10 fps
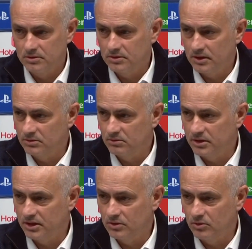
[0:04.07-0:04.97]
عن
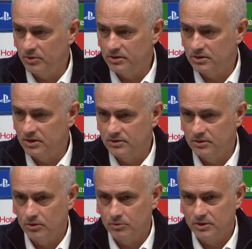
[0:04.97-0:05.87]
صفقة
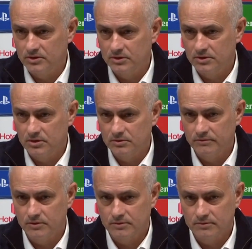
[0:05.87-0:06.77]
مزدوجة من ريال مدريد
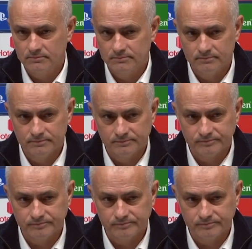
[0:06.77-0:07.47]
الإسباني